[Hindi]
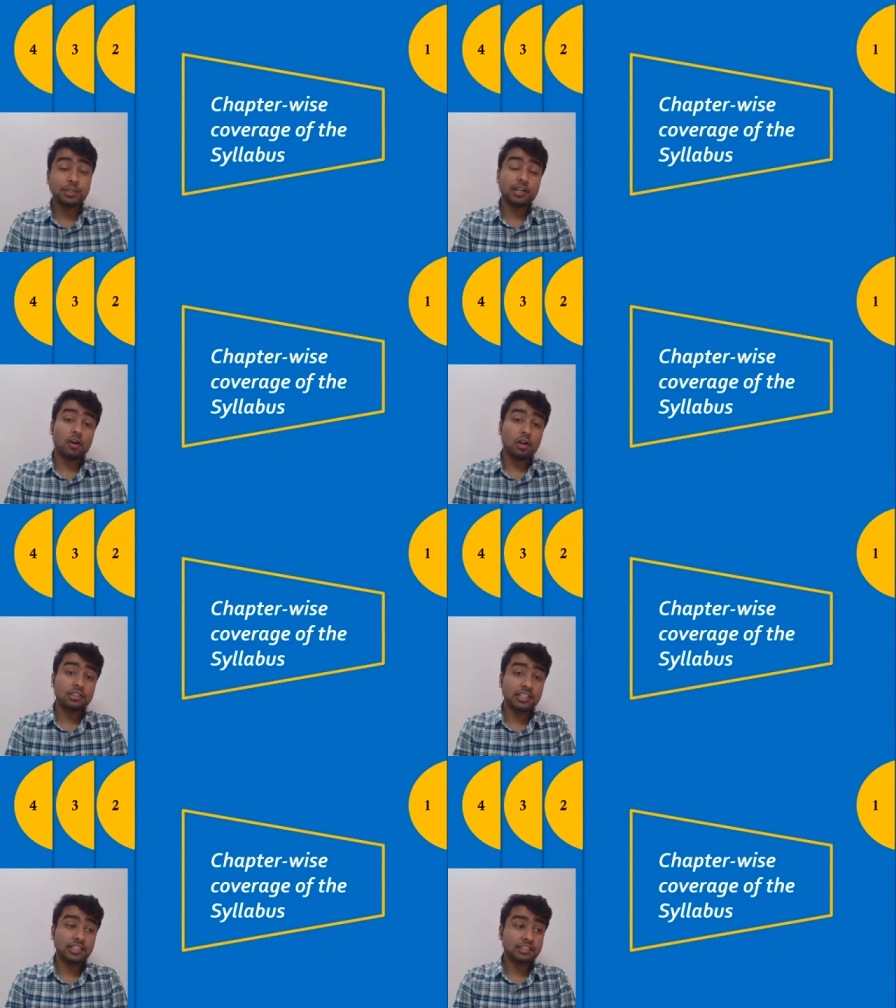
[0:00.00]
बी देयर ऑल
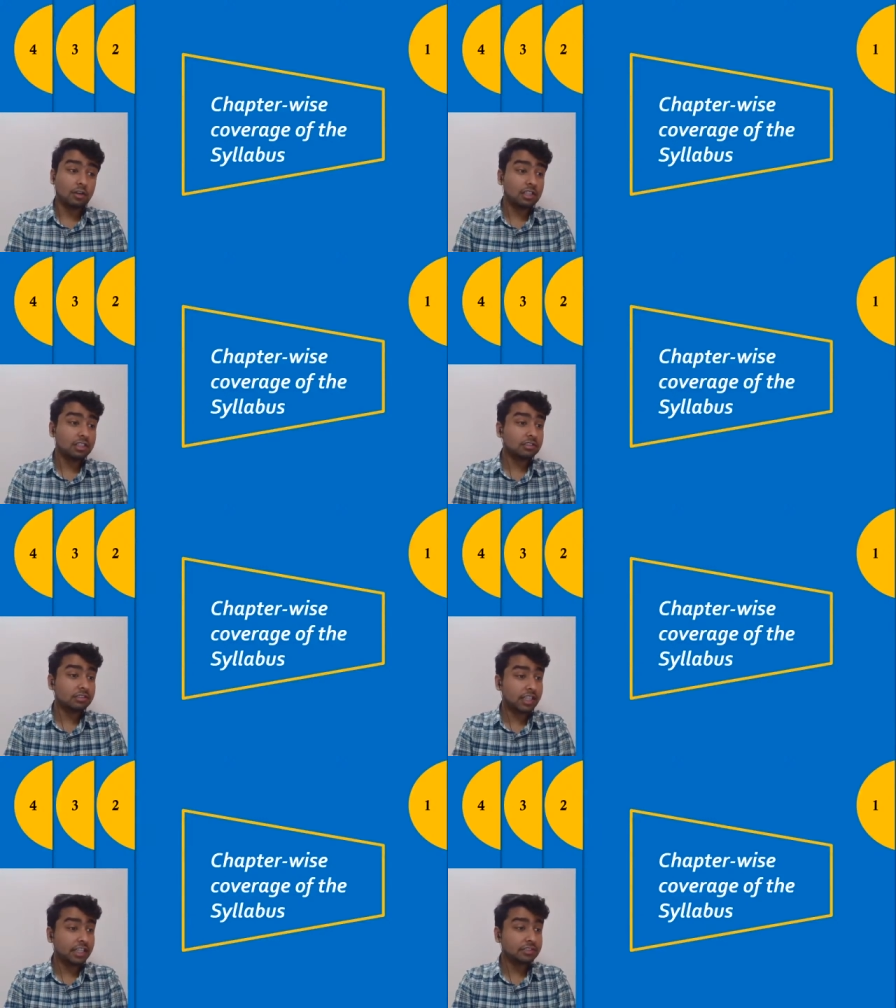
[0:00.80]
डेज ऑल
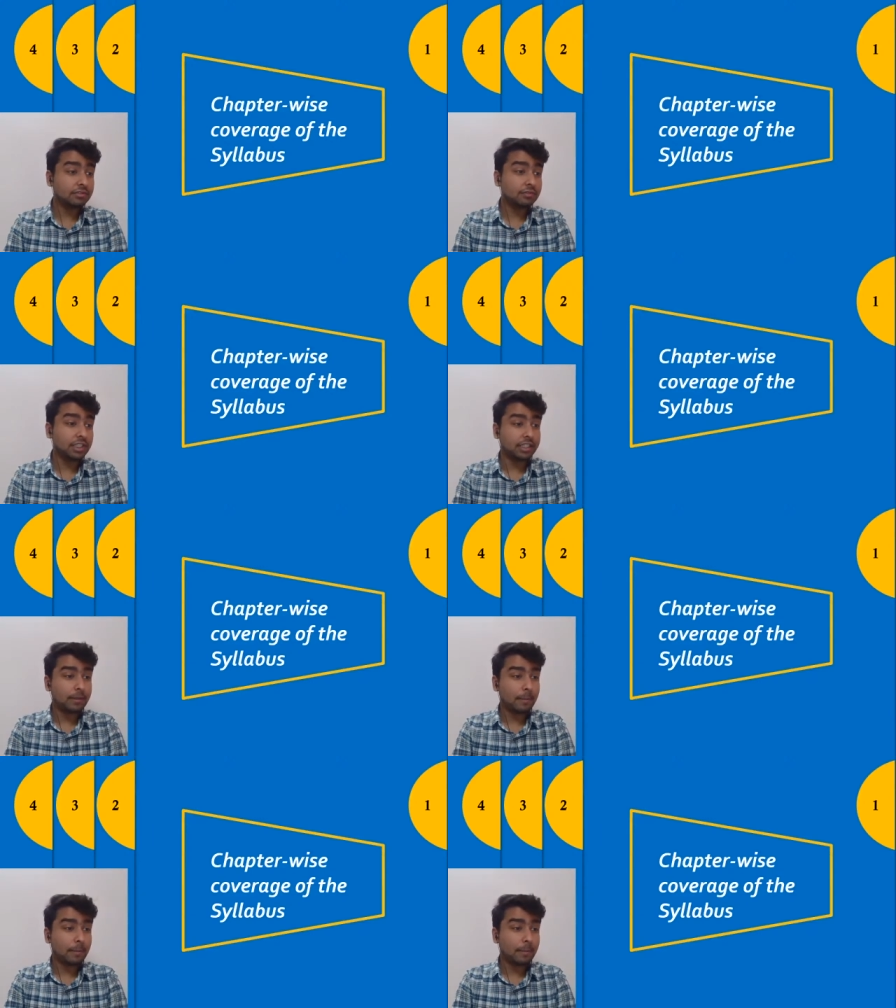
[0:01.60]
डेज ऑफ द वीक